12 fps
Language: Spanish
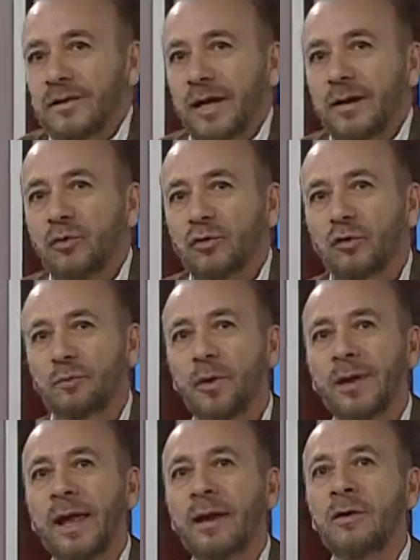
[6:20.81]
salir juntos
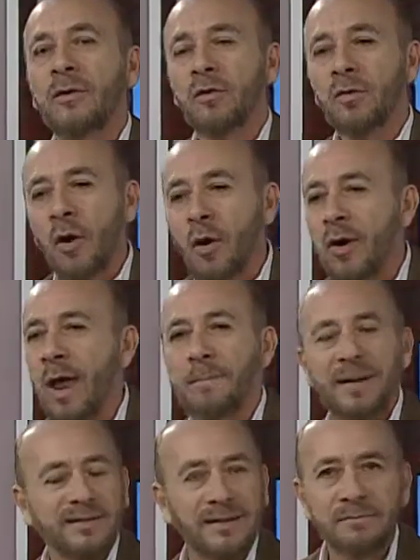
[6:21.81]
porque no la
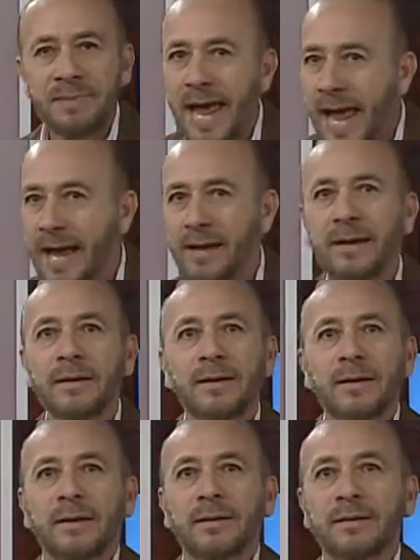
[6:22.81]
pasan bien.
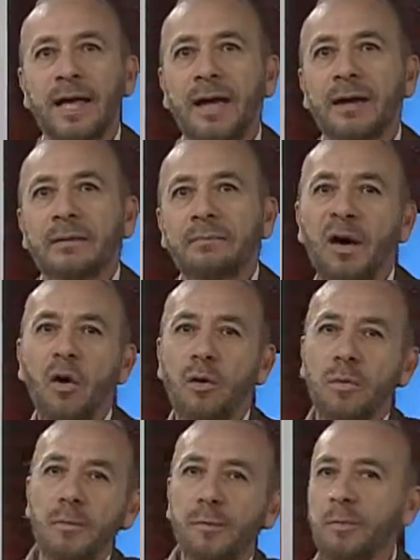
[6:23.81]
O sea, mejor
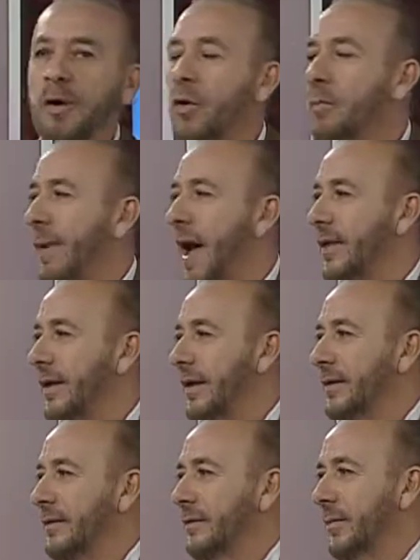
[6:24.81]
voy por mi compadre.
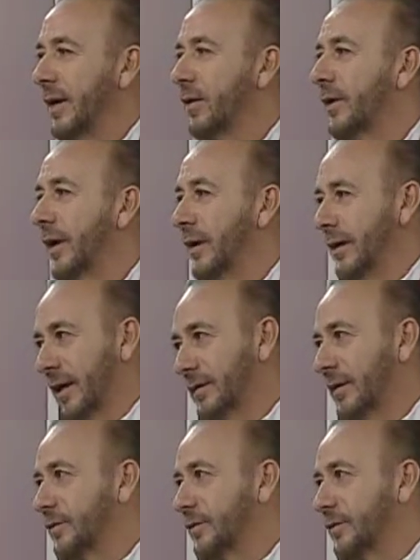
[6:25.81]
Bueno, que ese